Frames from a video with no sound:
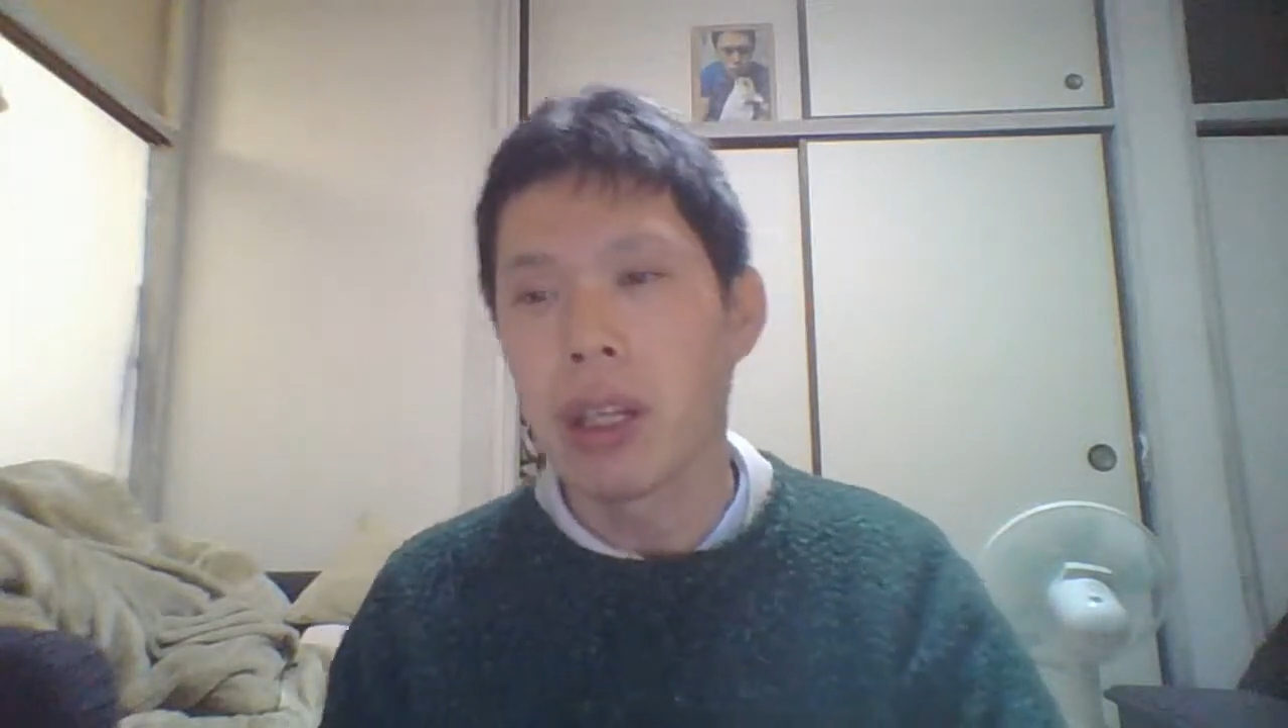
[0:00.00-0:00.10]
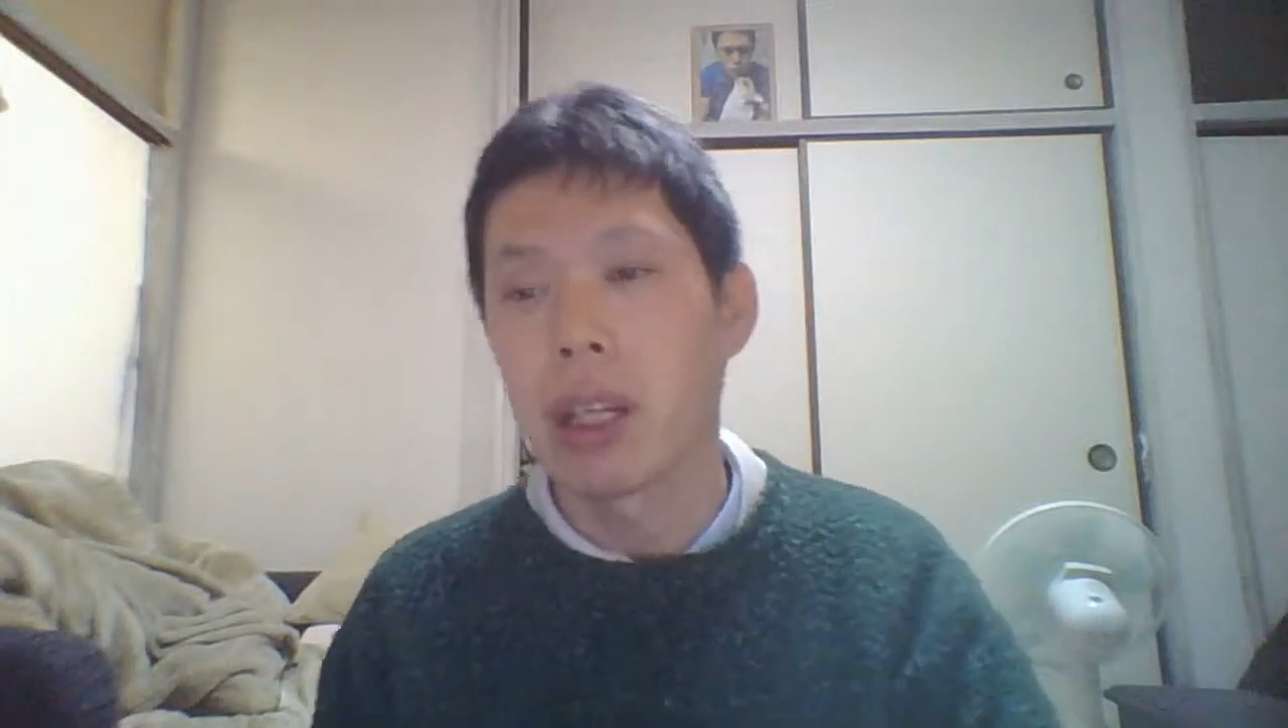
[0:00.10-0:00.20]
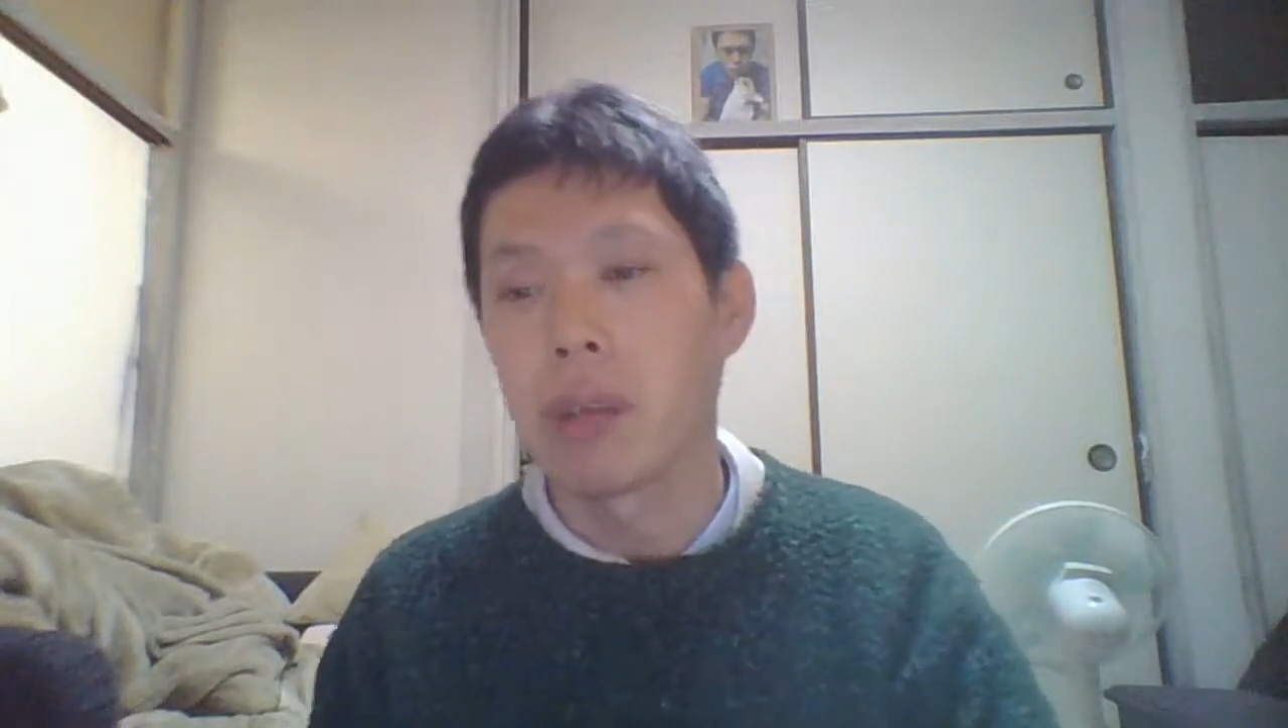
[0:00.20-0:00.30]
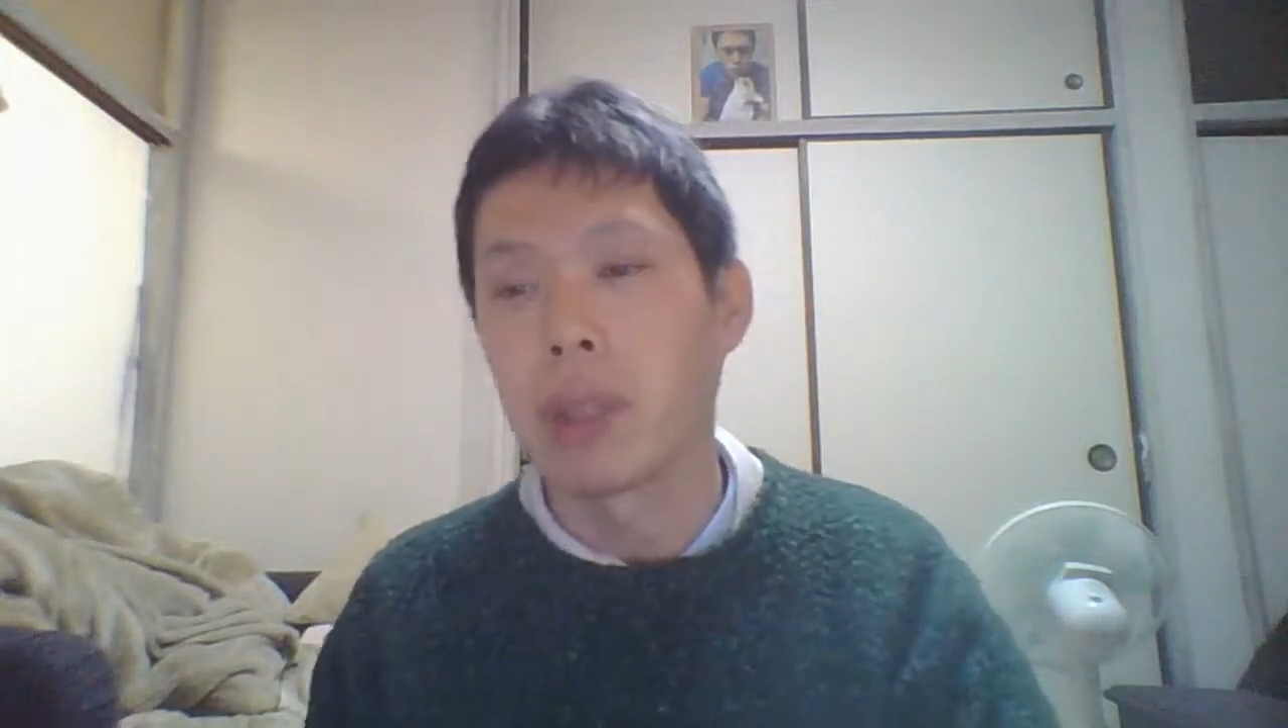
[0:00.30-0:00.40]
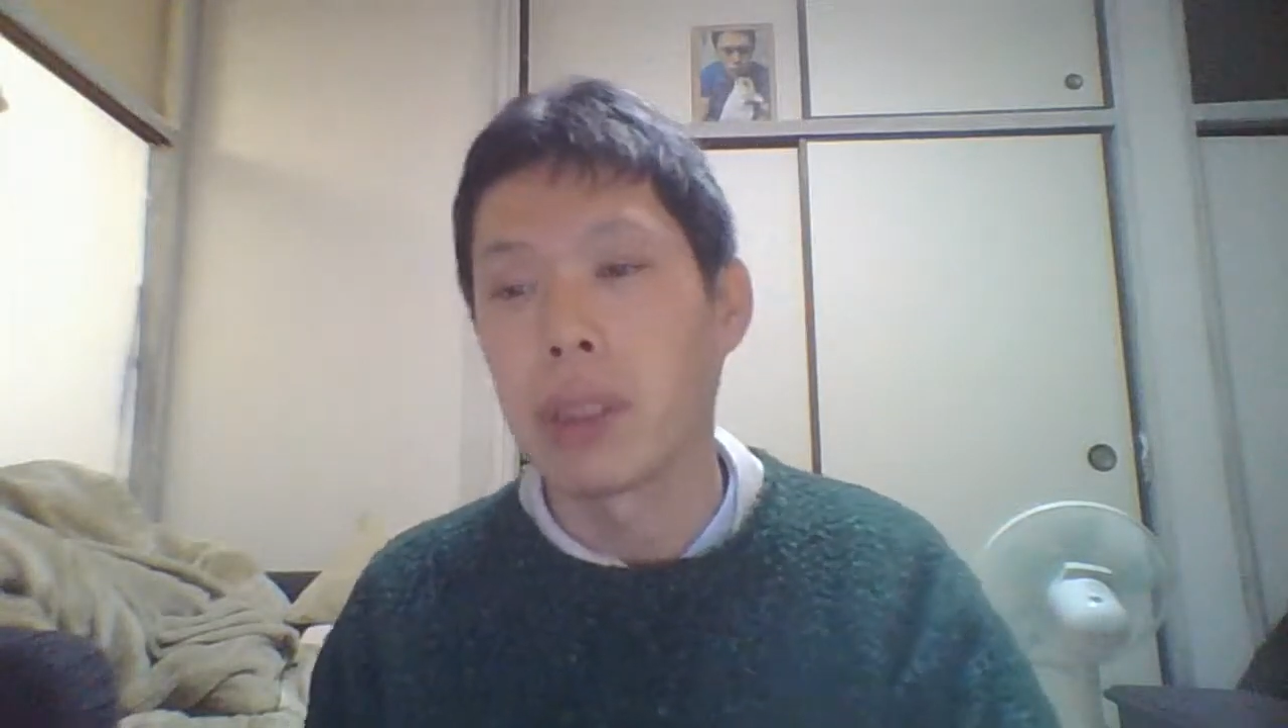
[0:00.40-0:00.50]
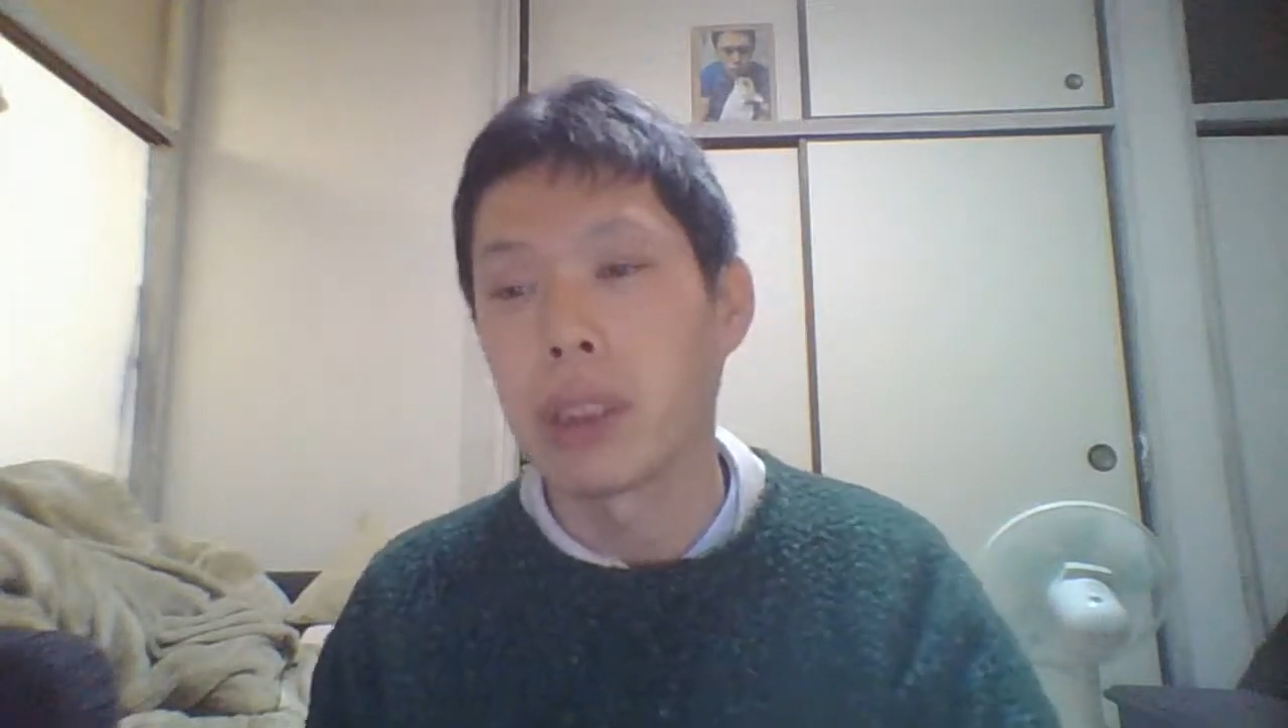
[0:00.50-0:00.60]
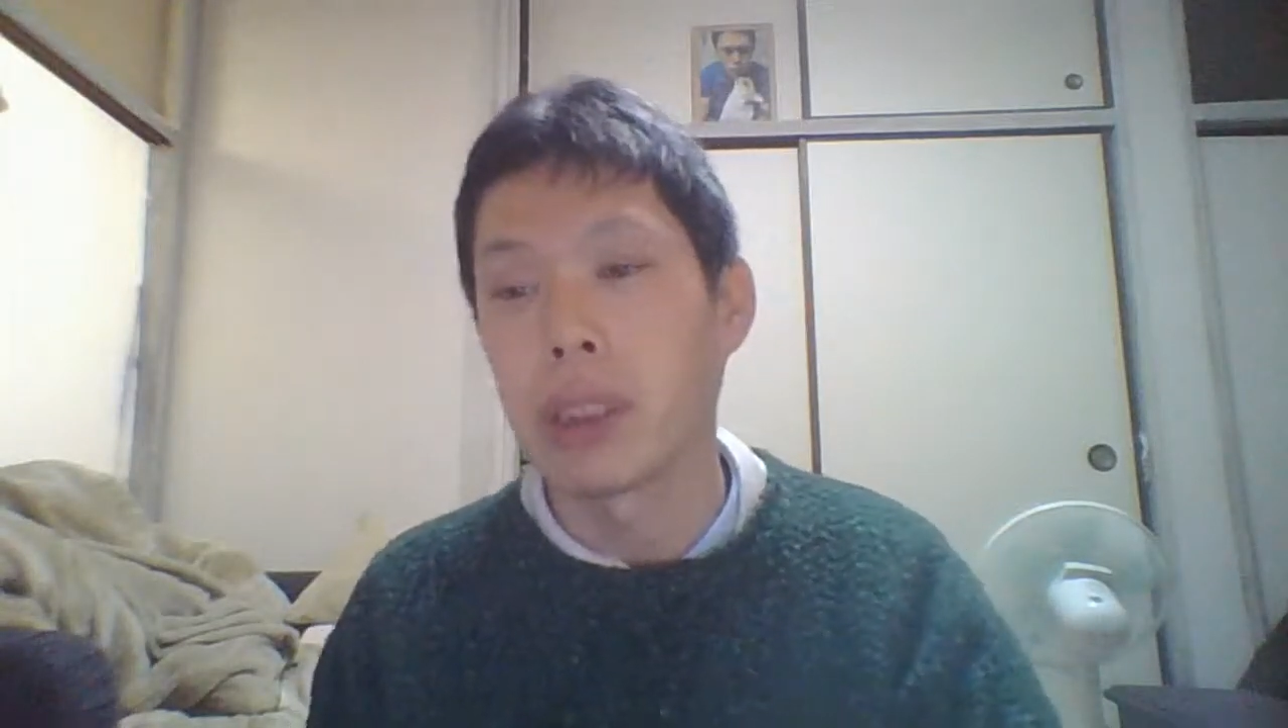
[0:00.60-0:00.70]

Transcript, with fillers: うん。松井